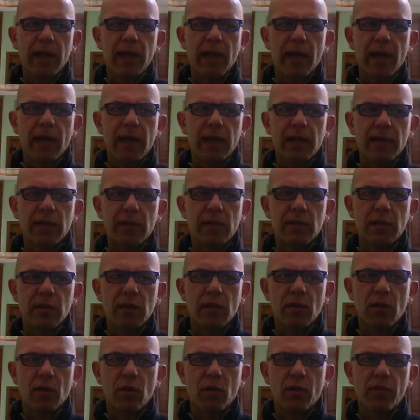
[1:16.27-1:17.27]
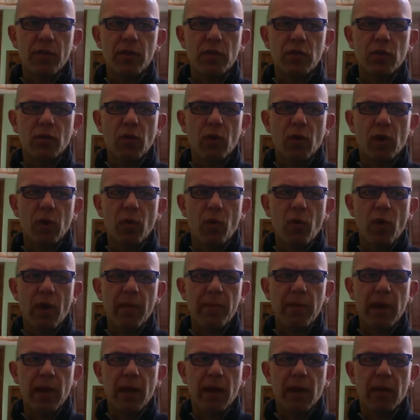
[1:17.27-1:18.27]
ma alla fine posso affermare che
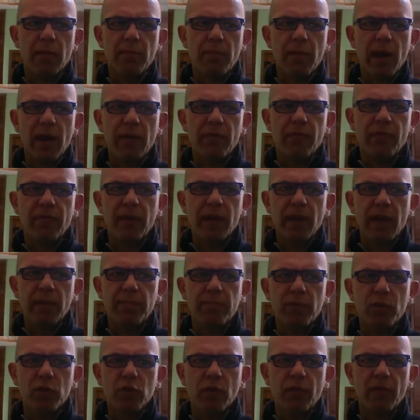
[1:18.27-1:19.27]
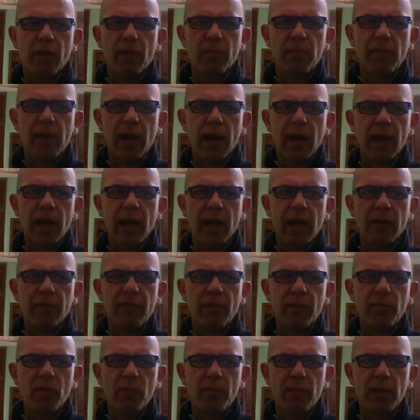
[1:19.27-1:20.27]
Fabio Brigida è una garanzia oltre ad
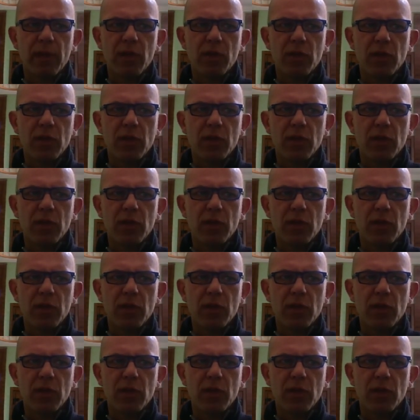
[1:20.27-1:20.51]
essere una